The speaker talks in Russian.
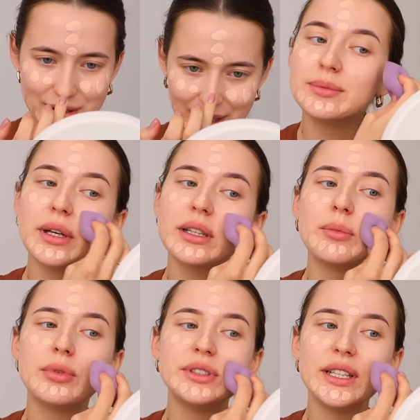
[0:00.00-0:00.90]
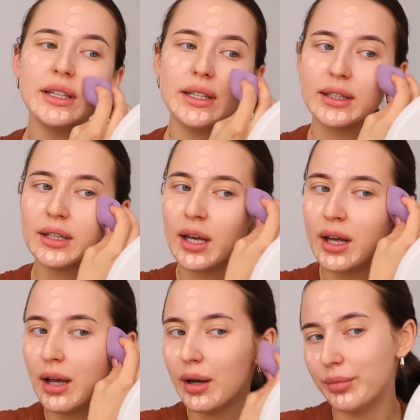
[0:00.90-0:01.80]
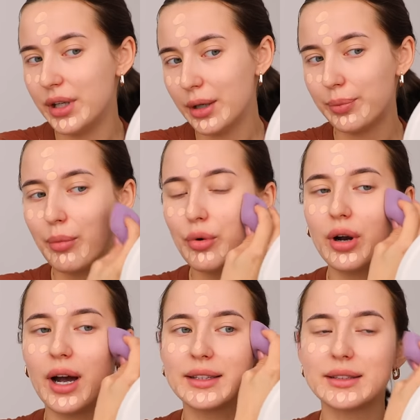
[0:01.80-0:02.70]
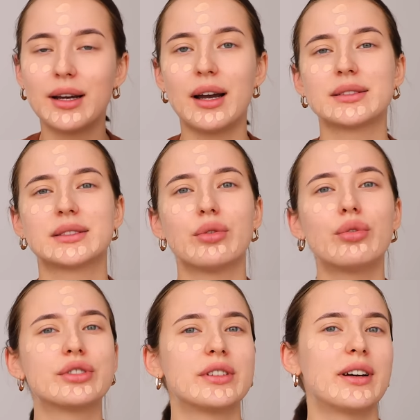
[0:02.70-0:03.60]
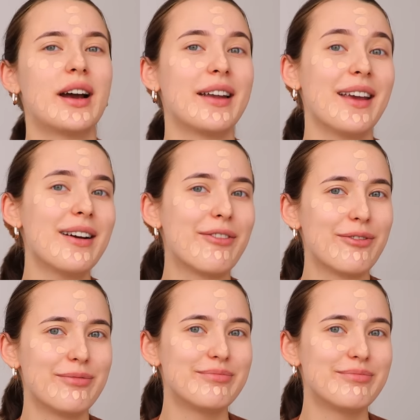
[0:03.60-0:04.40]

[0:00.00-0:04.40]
Из моих наблюдений мне помог отказ от орехов,